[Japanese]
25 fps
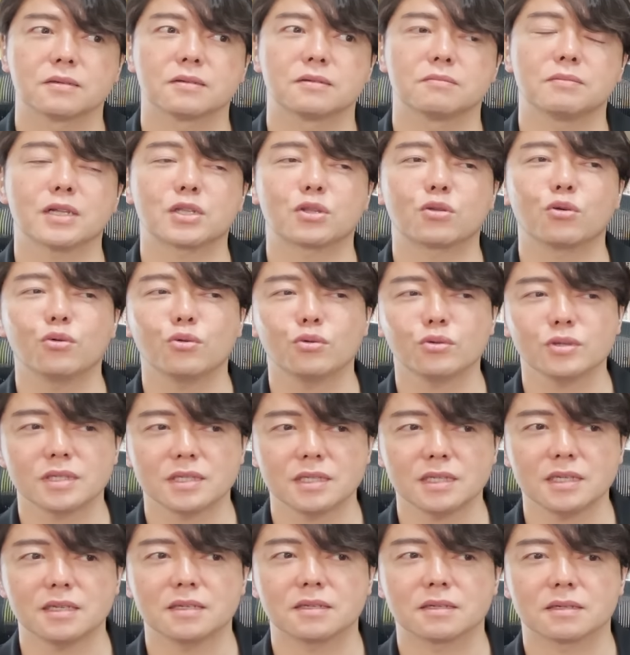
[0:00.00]
まあ投
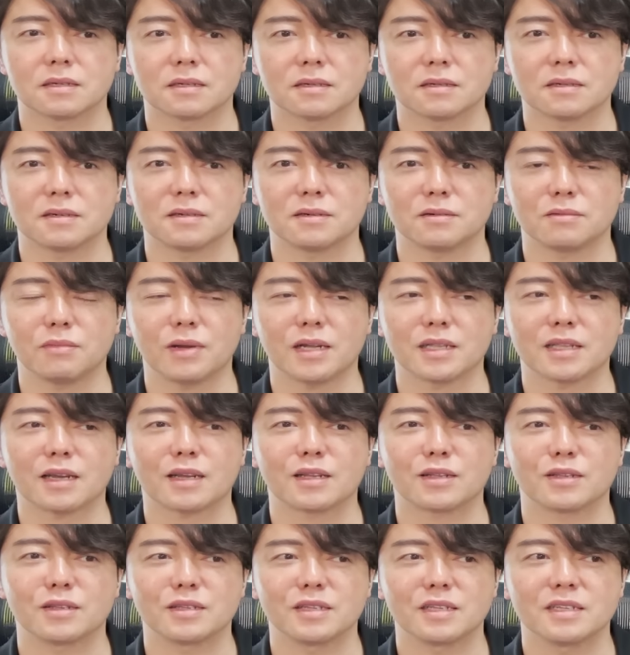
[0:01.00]
資、うん、まあだ
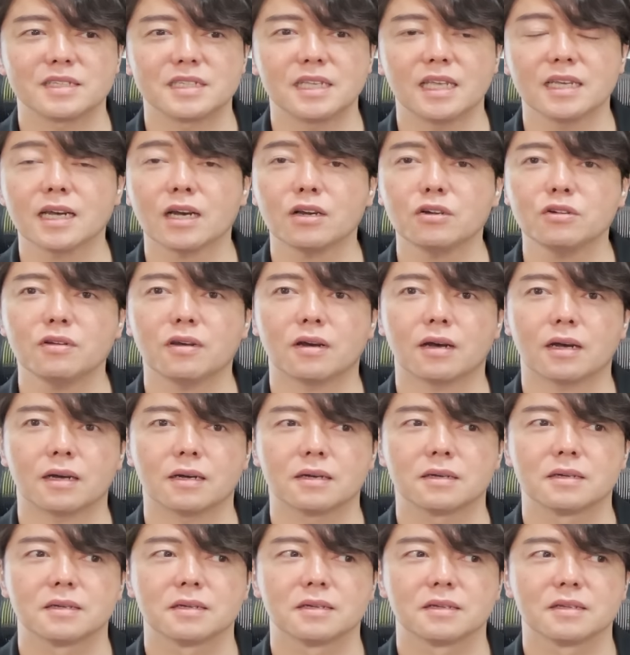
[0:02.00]
から正確に
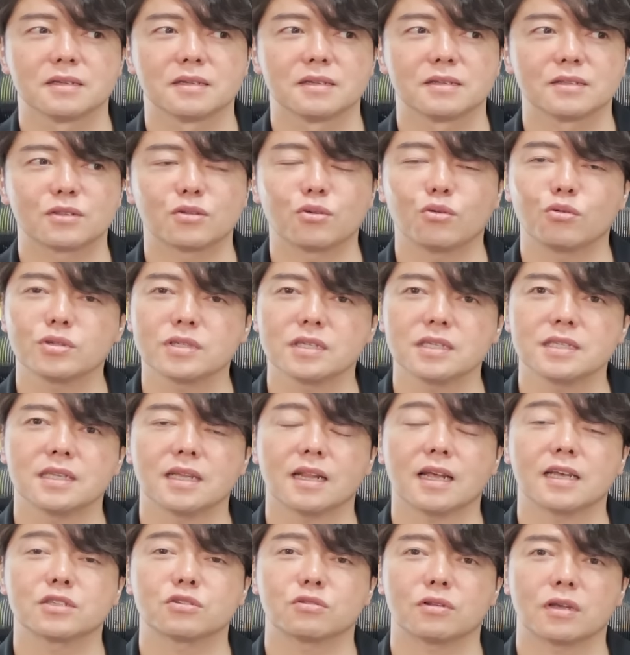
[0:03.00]
は投資し
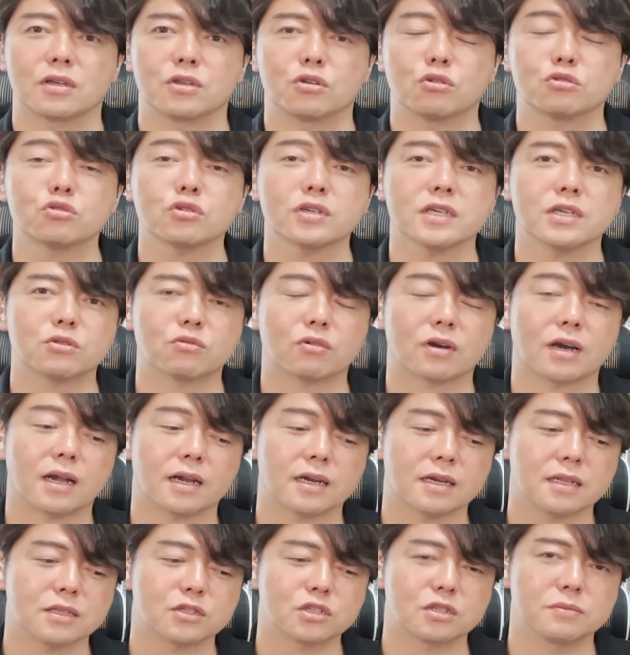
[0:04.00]
てないですよね。預貯金の代
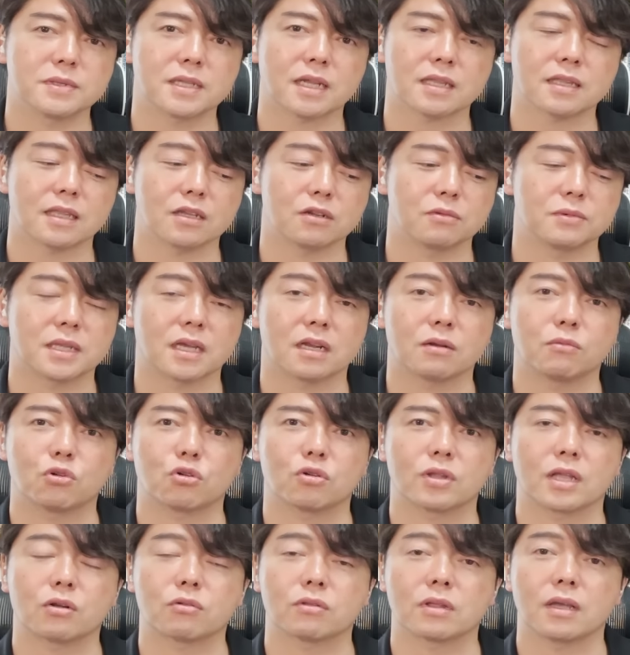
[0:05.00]
わりに積み立ててるみたいなも
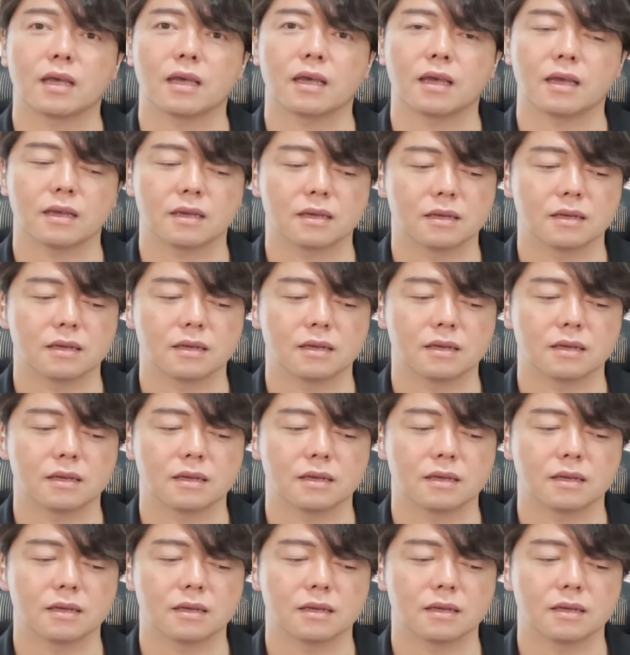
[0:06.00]
のなので。